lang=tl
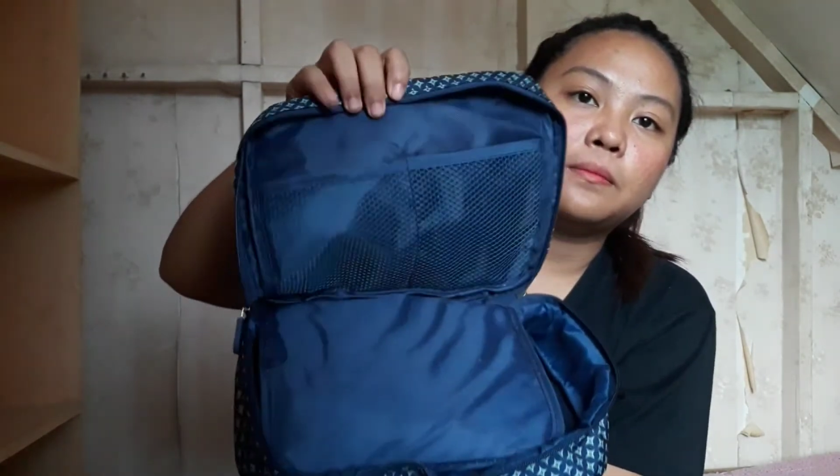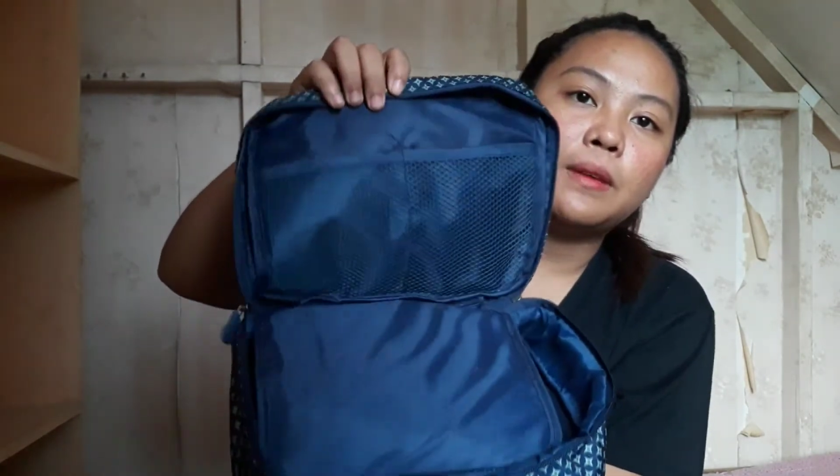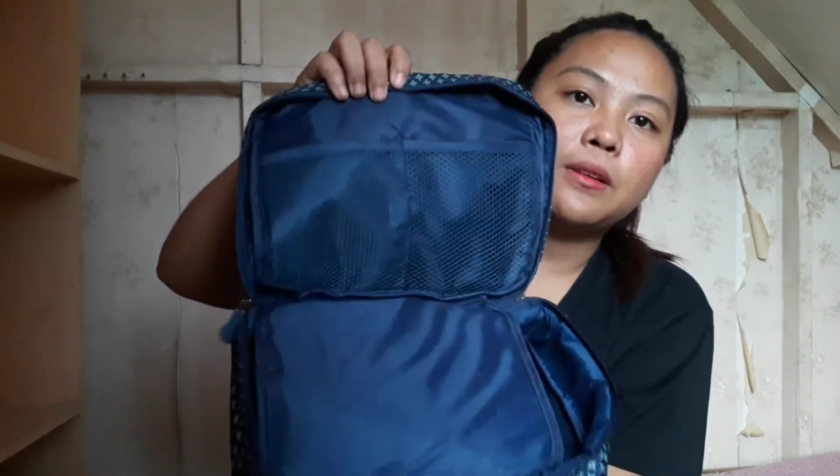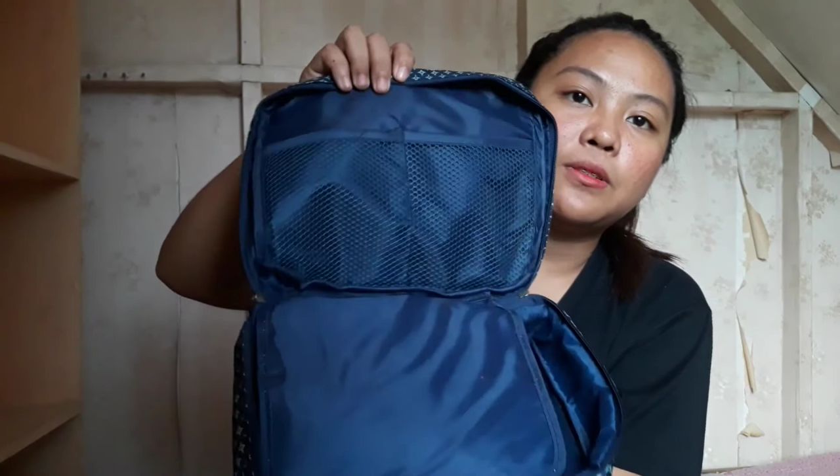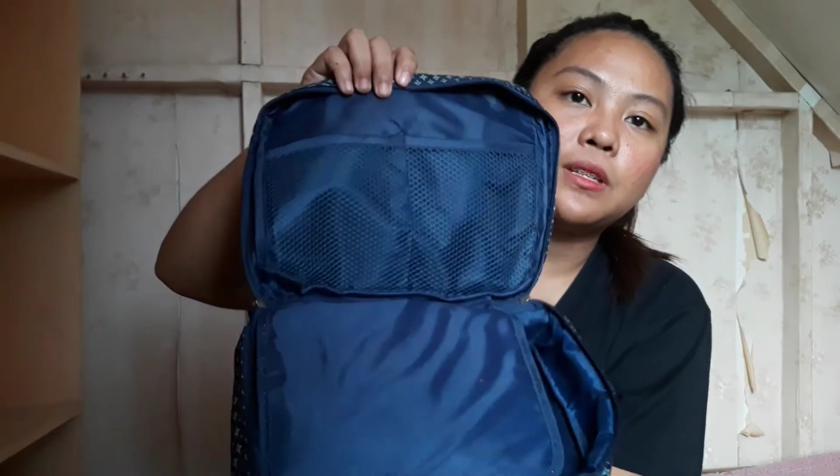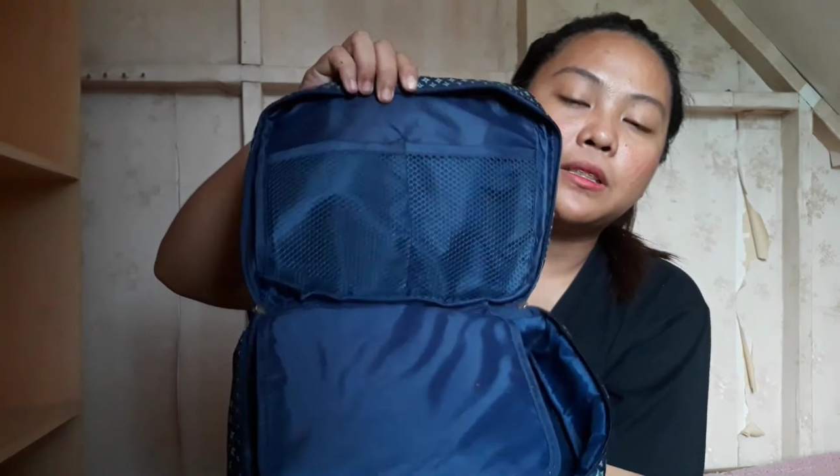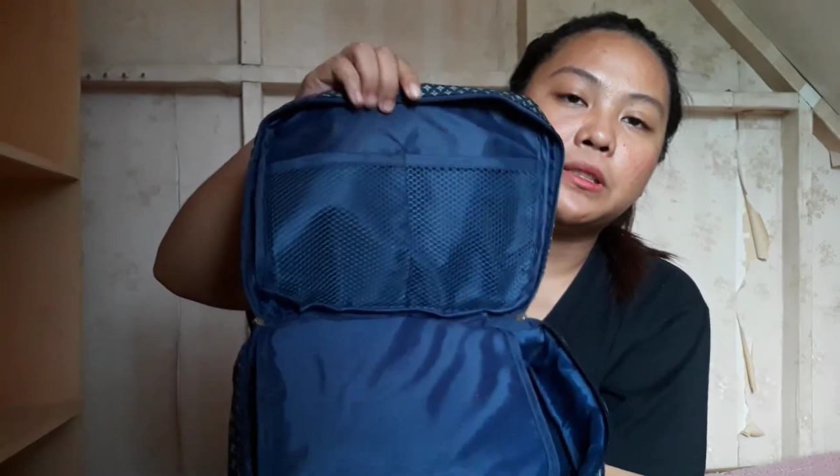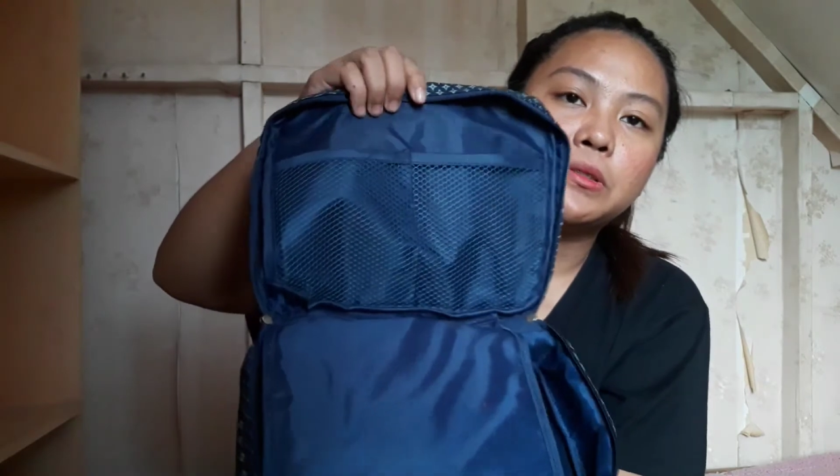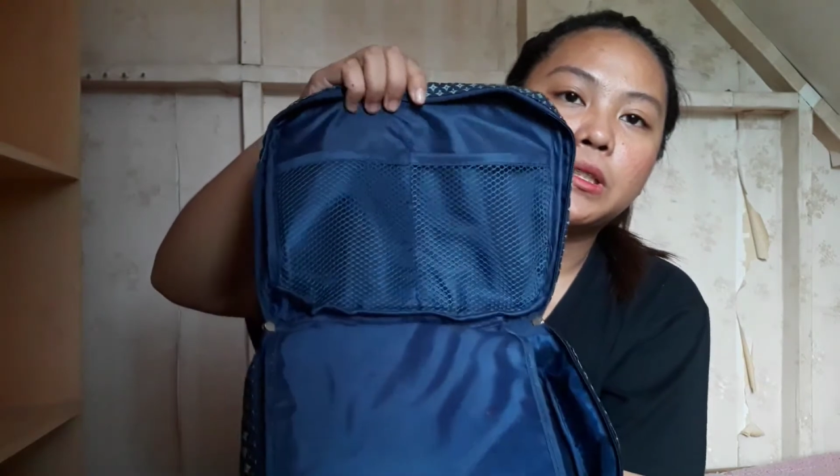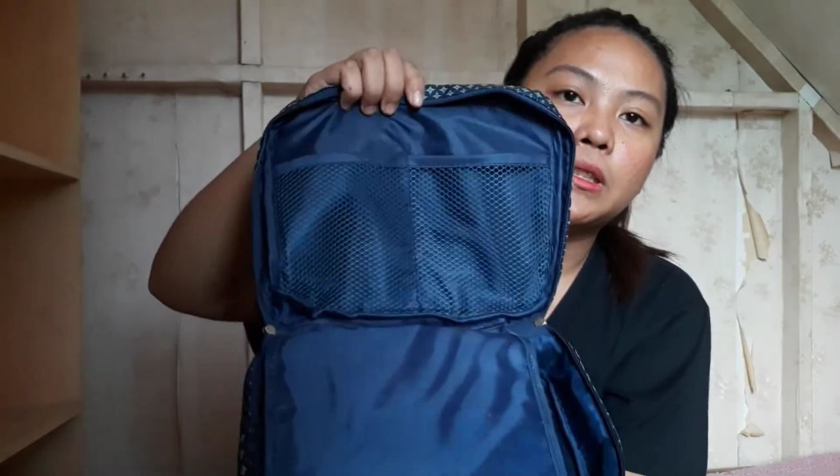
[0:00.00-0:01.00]
meron siya
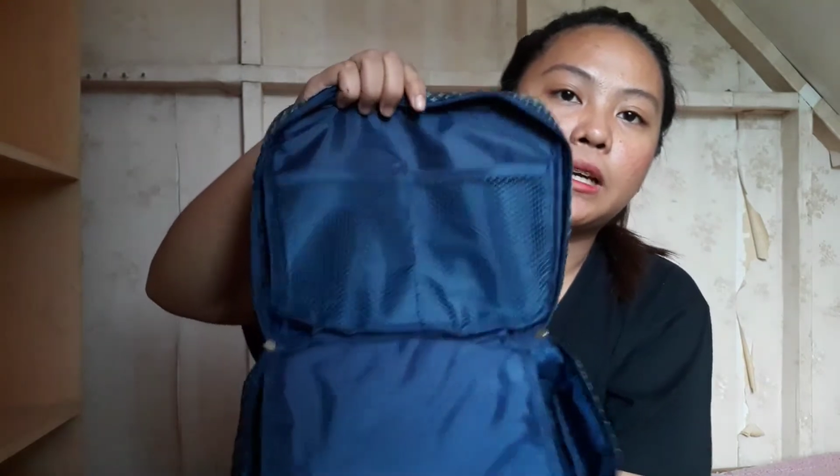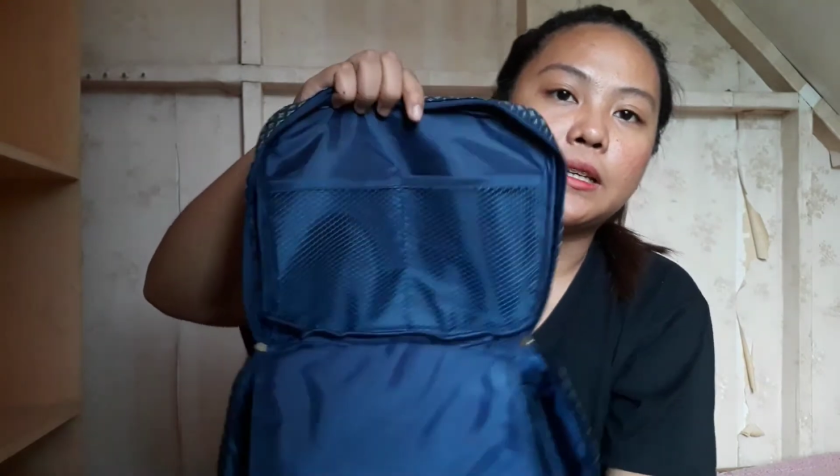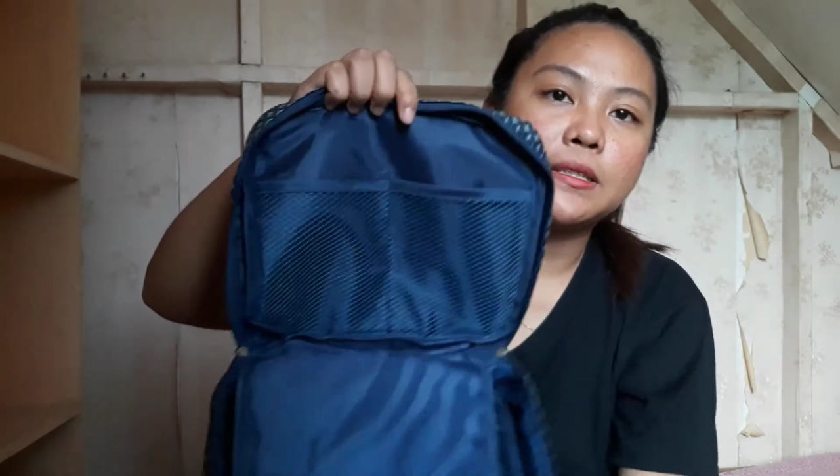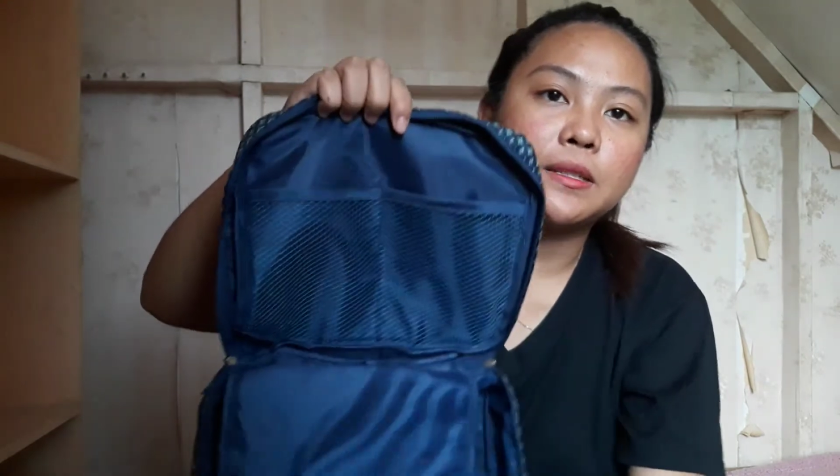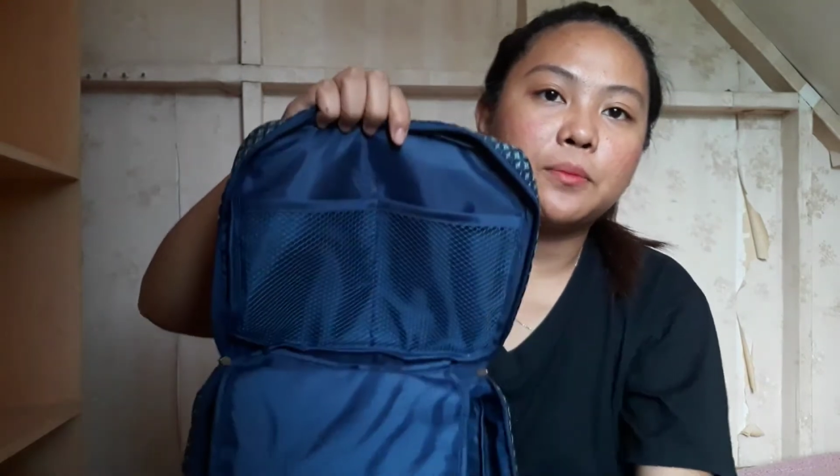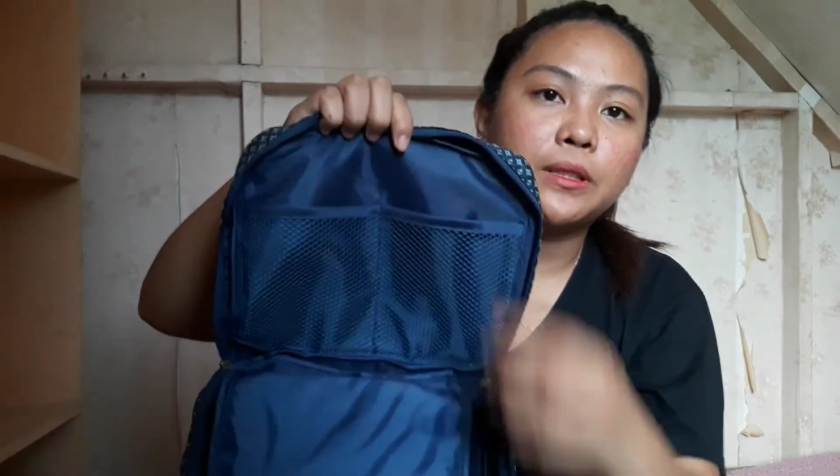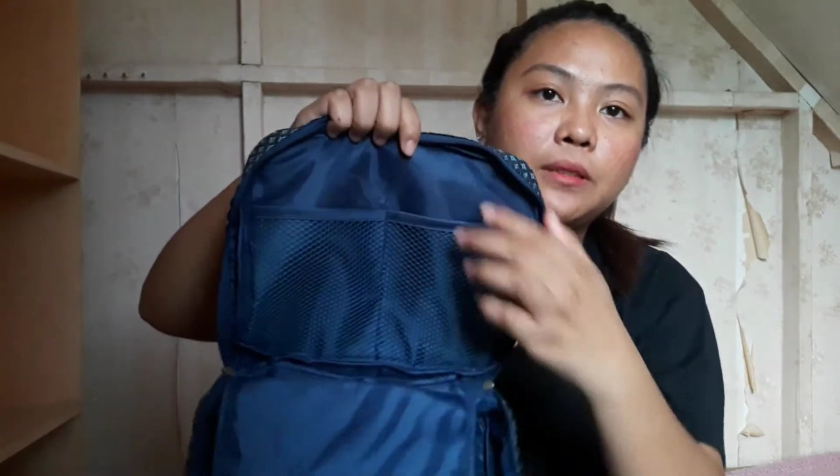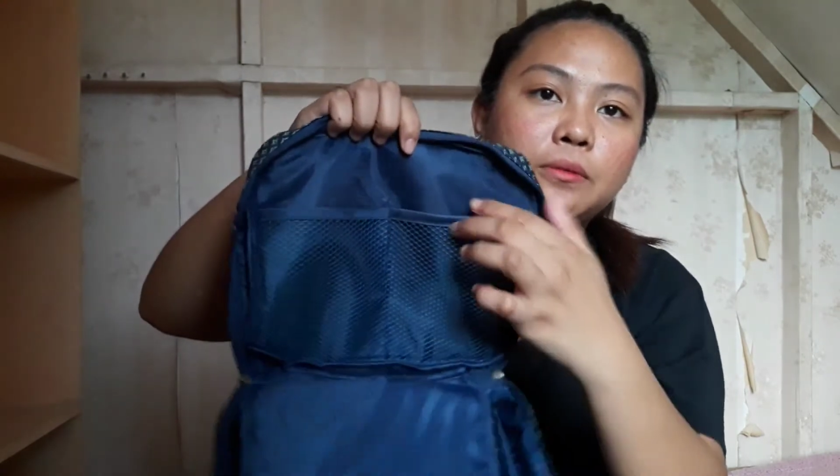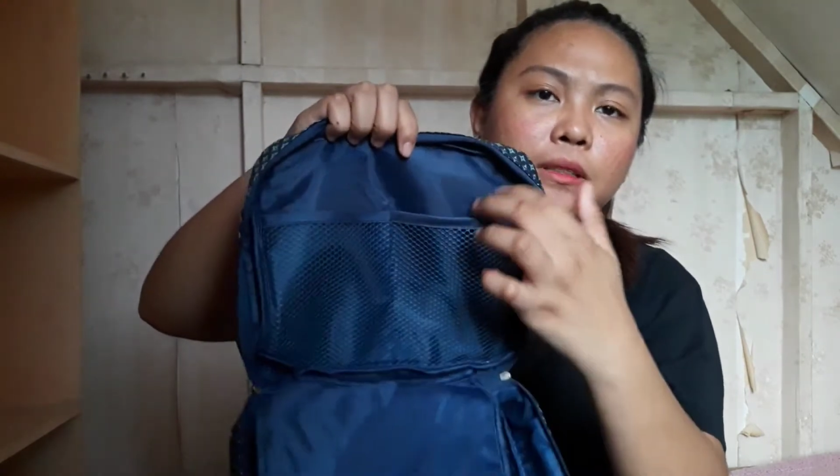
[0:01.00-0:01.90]
dito sa taas na pwede